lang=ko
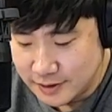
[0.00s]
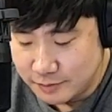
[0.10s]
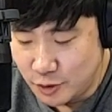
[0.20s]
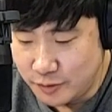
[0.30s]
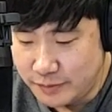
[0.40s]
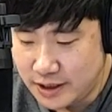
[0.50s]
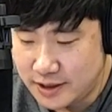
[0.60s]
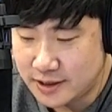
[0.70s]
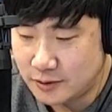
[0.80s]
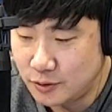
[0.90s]
물론 미리
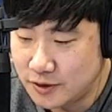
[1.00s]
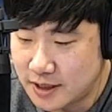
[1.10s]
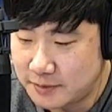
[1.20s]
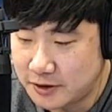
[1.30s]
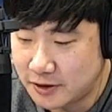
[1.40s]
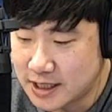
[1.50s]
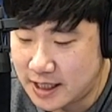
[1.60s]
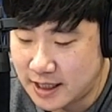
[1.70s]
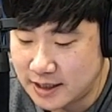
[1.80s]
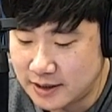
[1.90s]
찍어놓는 사람이 더 잘
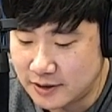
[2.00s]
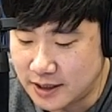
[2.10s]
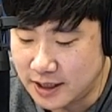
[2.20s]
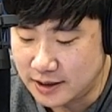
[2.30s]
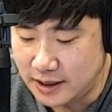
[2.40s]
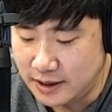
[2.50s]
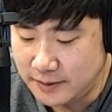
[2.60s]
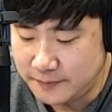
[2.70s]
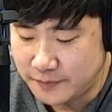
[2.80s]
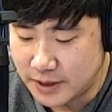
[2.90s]
나가는 거긴 한데
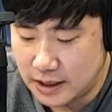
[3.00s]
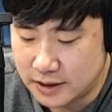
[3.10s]
아,